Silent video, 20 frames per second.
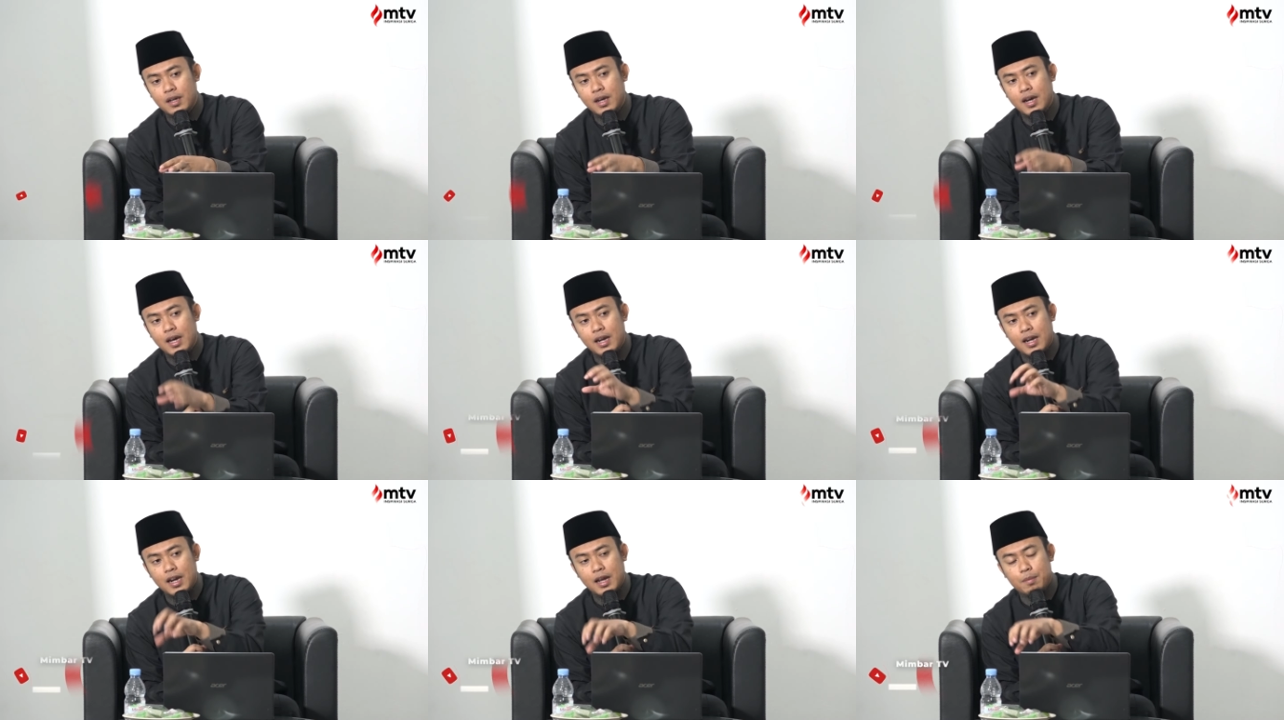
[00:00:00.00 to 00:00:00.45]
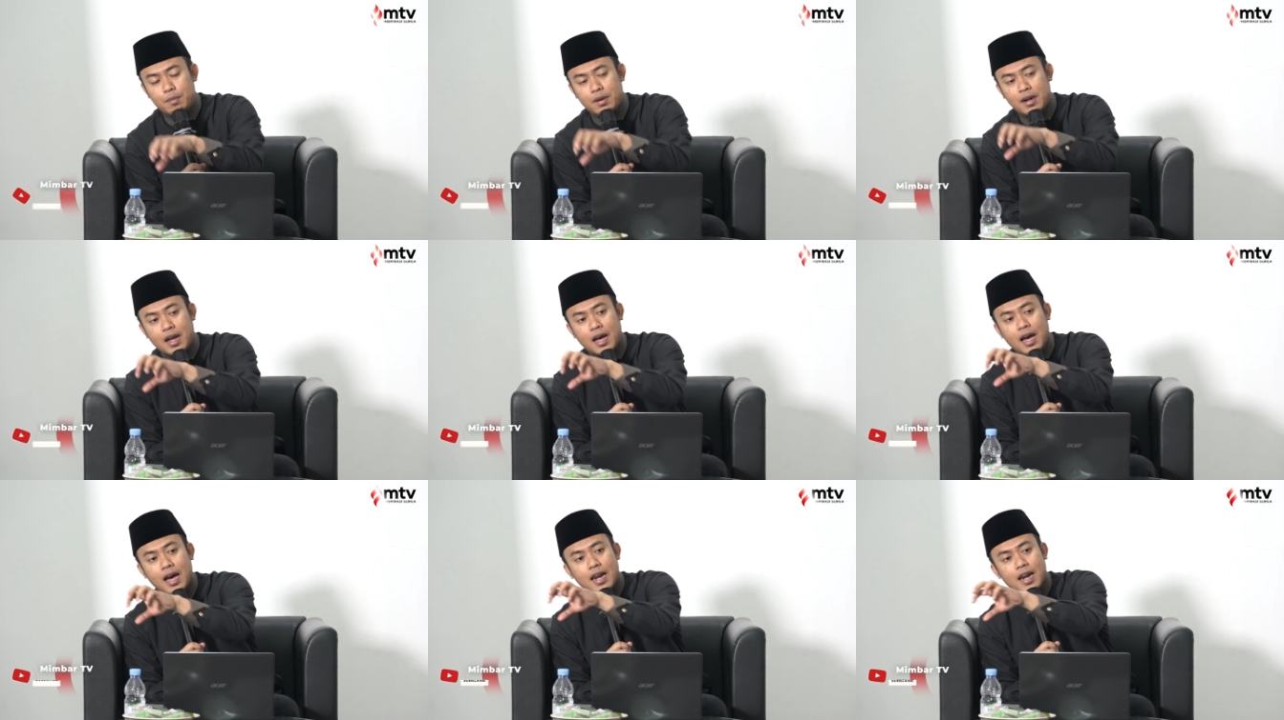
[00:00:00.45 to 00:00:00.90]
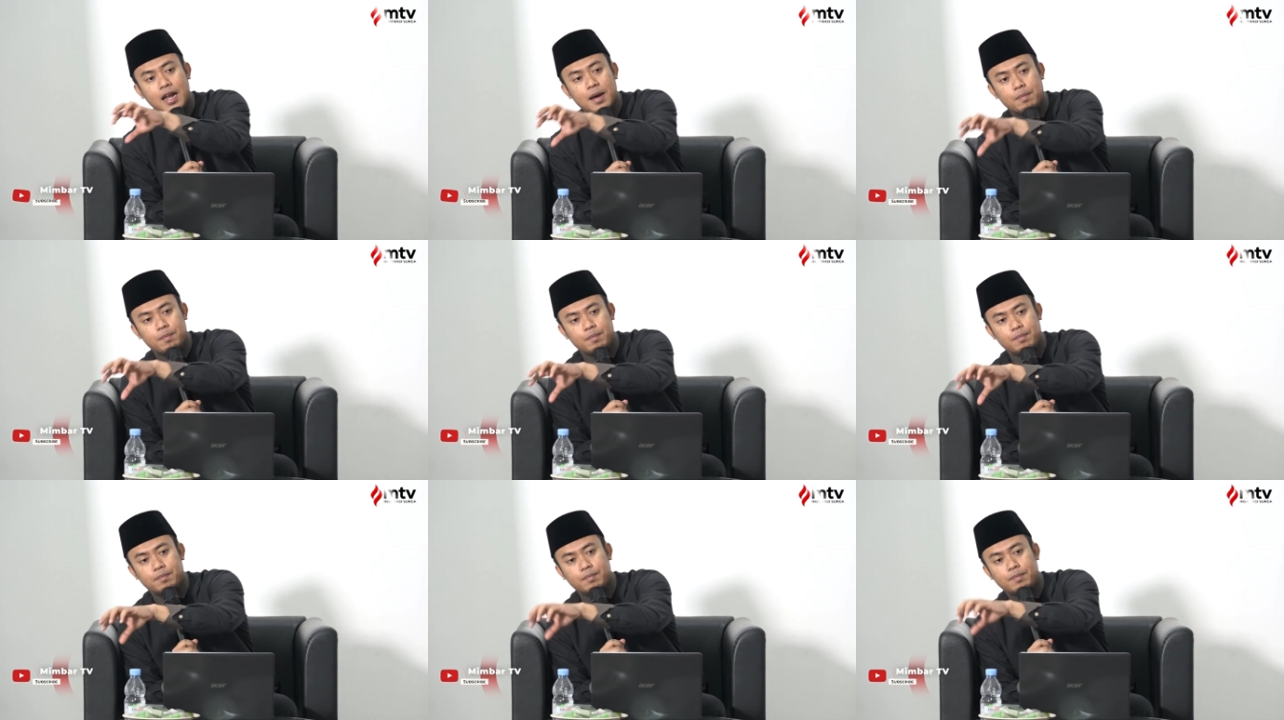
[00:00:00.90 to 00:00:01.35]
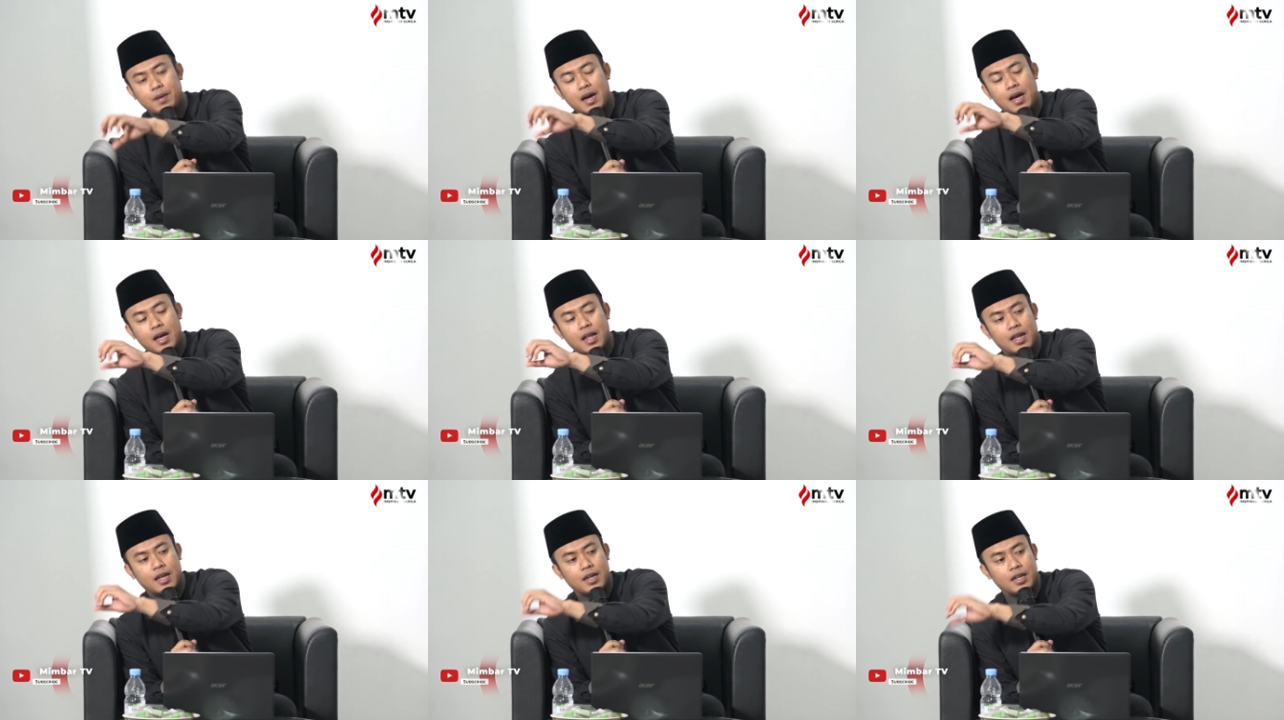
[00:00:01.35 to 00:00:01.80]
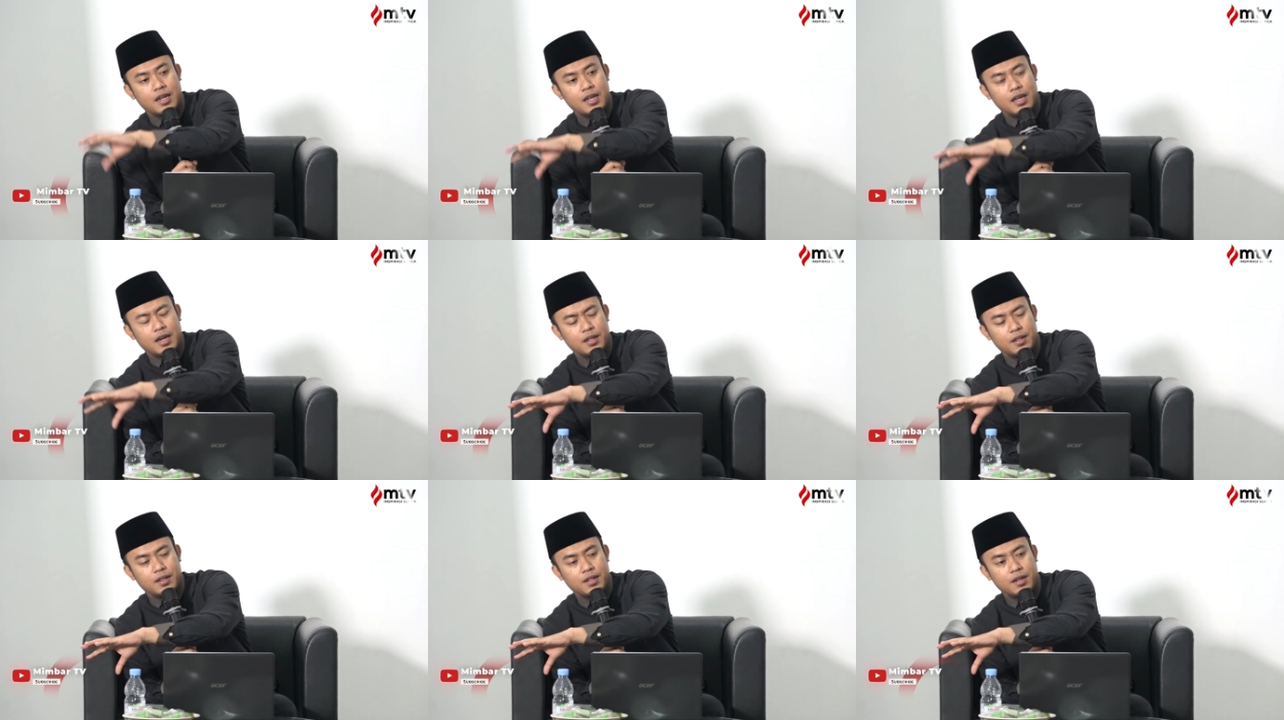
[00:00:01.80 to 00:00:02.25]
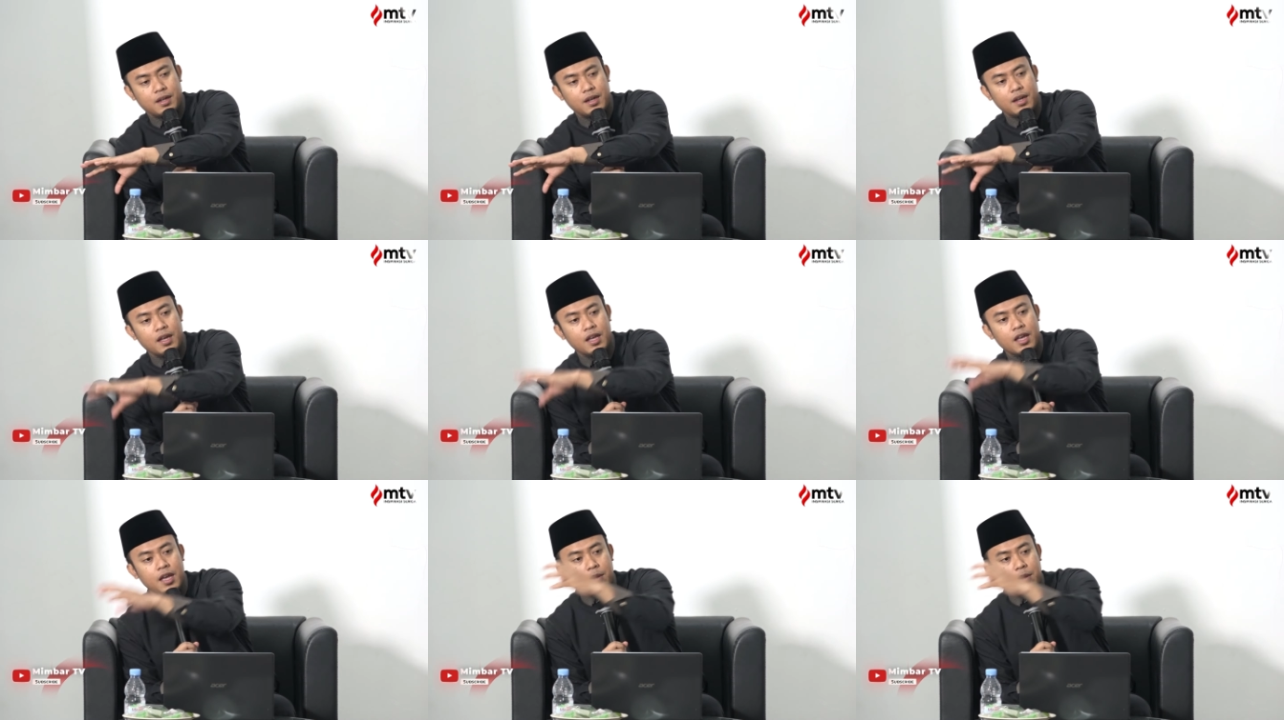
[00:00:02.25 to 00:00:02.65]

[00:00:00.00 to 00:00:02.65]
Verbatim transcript: karena berharap pahala dari Allah,